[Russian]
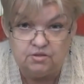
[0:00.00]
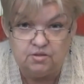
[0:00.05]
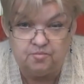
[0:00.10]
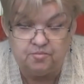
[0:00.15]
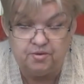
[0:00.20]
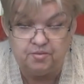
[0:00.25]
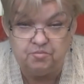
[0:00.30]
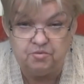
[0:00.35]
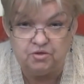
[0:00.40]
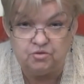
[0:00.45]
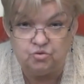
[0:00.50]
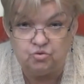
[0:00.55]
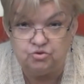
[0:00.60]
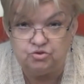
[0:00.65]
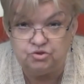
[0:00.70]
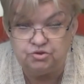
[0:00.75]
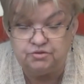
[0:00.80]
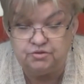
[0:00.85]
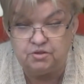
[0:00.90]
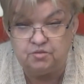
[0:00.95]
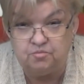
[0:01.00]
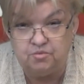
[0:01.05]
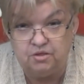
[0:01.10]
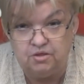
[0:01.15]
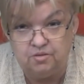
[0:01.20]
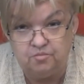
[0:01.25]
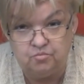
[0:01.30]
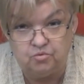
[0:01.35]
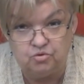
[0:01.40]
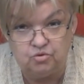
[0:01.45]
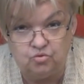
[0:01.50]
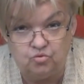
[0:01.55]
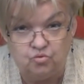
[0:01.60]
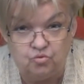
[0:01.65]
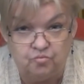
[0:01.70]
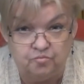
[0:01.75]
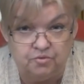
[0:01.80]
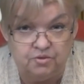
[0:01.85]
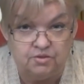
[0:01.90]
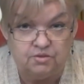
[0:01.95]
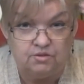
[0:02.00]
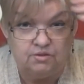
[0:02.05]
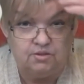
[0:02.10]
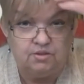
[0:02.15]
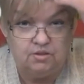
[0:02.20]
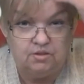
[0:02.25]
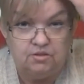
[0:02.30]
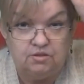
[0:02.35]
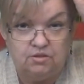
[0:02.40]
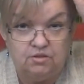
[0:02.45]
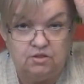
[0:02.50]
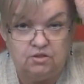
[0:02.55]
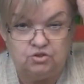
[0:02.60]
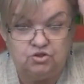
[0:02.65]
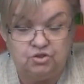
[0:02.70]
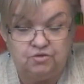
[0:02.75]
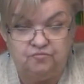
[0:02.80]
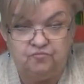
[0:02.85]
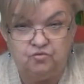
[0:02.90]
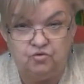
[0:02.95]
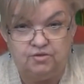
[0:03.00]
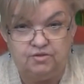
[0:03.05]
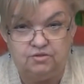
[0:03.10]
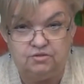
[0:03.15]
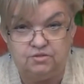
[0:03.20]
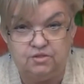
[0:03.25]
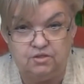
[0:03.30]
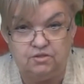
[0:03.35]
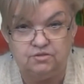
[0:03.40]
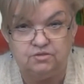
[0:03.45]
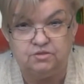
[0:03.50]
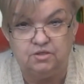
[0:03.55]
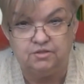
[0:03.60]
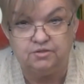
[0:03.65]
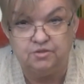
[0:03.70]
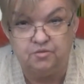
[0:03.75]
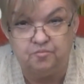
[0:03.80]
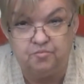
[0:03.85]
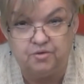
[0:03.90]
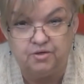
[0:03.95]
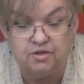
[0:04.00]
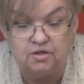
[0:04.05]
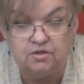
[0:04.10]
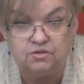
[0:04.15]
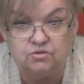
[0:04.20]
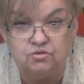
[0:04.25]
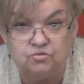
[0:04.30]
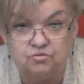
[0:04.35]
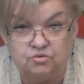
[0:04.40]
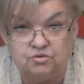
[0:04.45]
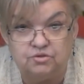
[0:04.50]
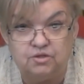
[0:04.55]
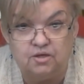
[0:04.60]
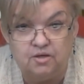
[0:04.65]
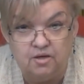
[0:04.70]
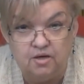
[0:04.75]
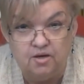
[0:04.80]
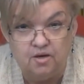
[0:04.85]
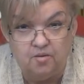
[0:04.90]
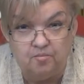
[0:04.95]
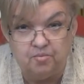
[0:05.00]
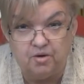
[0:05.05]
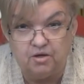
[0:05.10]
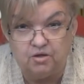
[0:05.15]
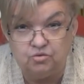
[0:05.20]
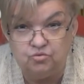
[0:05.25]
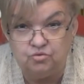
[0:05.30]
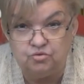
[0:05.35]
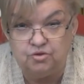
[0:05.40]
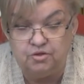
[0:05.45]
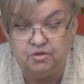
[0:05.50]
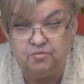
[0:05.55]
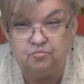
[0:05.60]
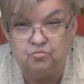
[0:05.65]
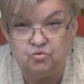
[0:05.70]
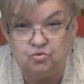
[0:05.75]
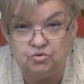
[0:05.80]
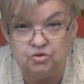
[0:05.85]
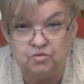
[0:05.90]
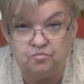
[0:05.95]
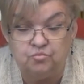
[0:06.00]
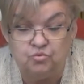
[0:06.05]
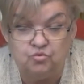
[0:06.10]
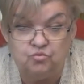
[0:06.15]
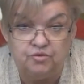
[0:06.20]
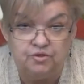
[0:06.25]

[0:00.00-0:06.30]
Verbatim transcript: Например, тот же самый лимон комнатный, даже его листья, если к ним прикоснуться, пахнут лимоном.